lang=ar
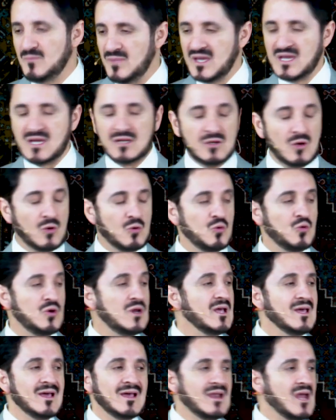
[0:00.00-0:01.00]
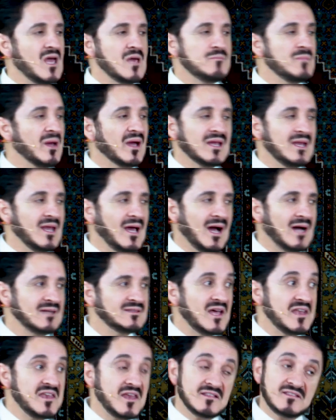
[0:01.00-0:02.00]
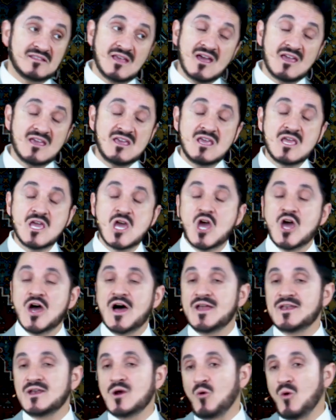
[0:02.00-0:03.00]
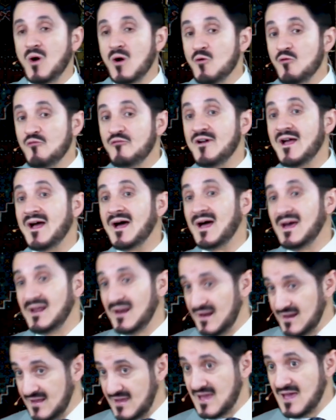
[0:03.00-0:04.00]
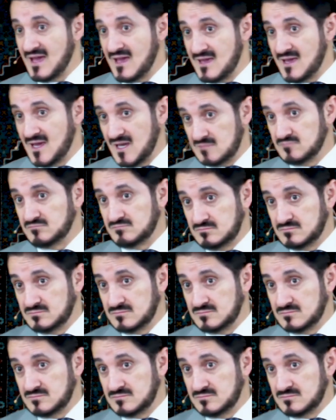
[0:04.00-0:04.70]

بيكن يقول لا ينبغي لاحد ان يدعي انه اوفى على الغايه